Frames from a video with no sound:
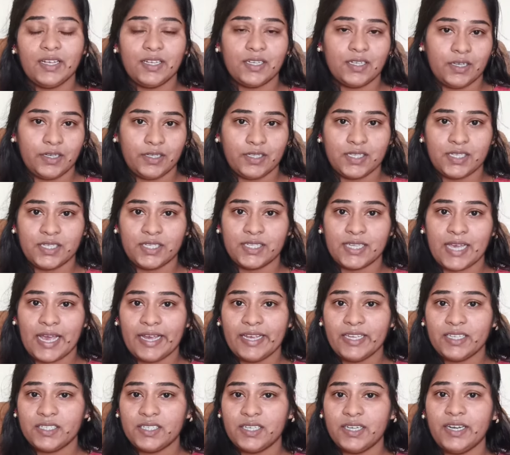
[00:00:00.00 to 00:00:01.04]
ఈ
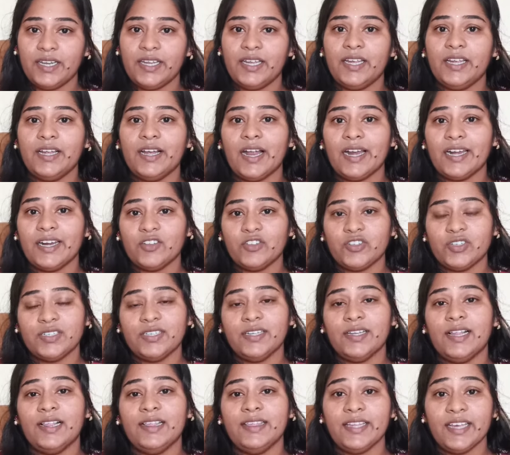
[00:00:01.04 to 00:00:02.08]
సైజ్ ని అండ్
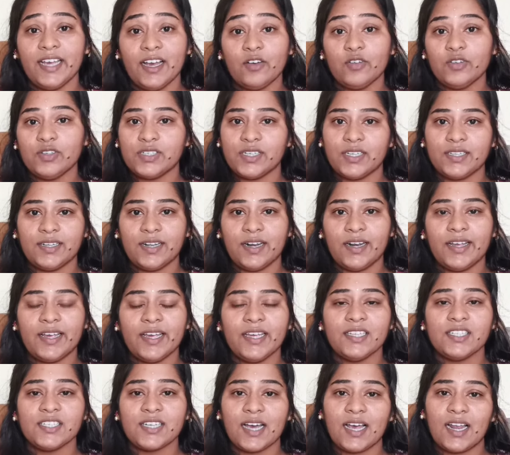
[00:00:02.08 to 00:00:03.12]
వచ్చేసి హెల్తీగా
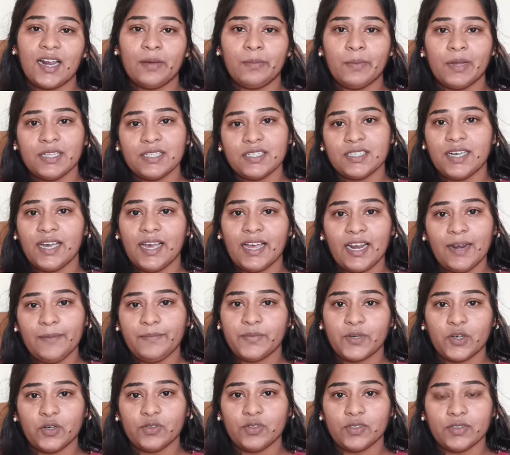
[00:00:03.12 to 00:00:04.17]
ఉంచేదానికి చాలా మంచిగా
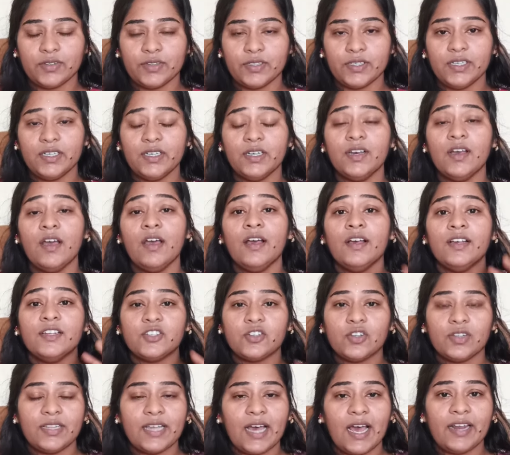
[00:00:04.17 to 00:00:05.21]
హెల్ప్ అవుతుంది
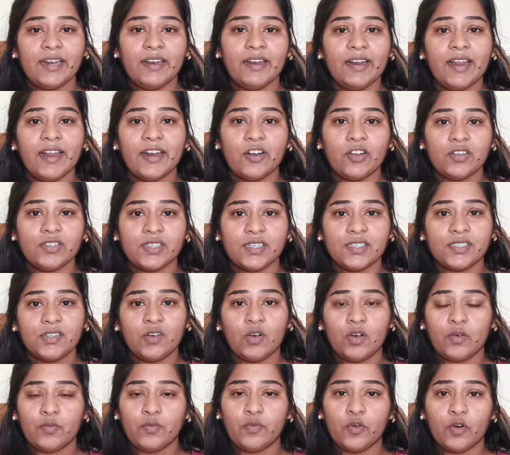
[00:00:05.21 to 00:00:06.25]
సో దాన్ని నేను వచ్చేసి
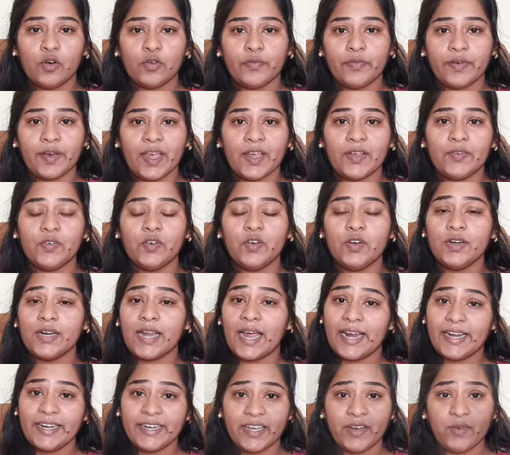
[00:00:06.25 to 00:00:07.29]
ఒక ఫోర్ ఫైవ్
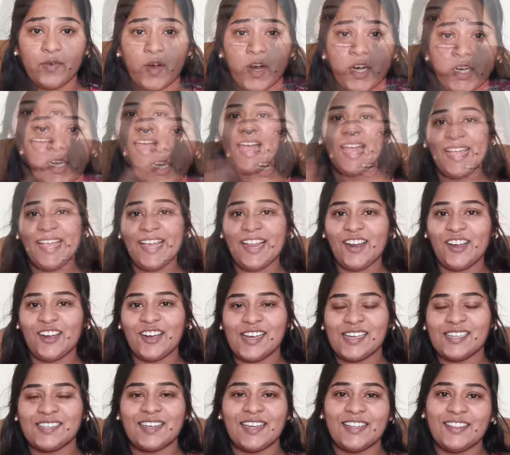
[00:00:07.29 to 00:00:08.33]
నైట్ వాటర్ హై హలో
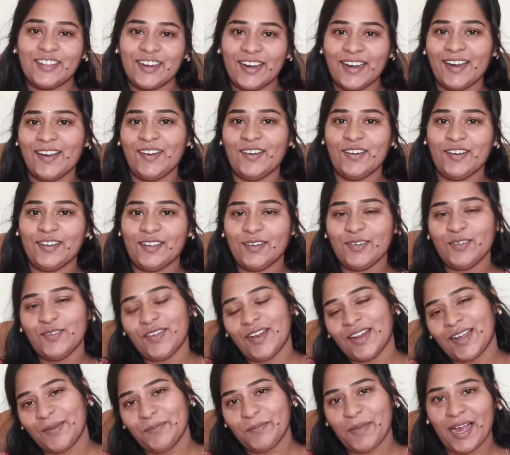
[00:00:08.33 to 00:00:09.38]
గైస్ అందరు ఎలా ఉన్నారు
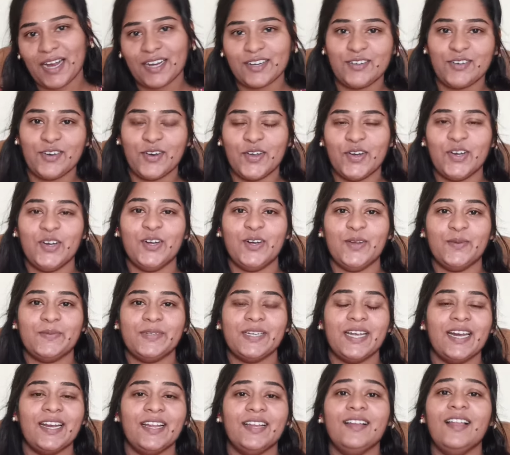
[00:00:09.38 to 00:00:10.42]
వెల్కమ్ బ్యాక్ టు అవర్ యూట్యూబ్
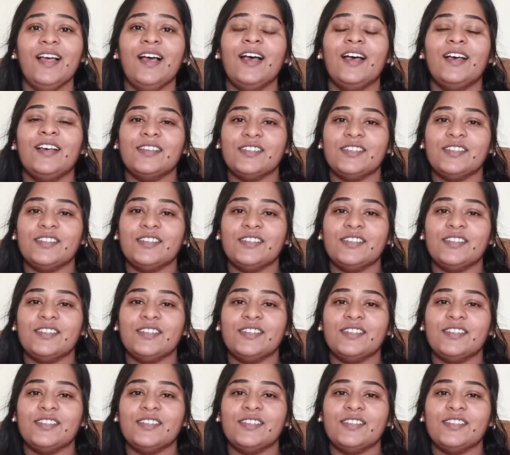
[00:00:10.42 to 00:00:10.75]
ఛానల్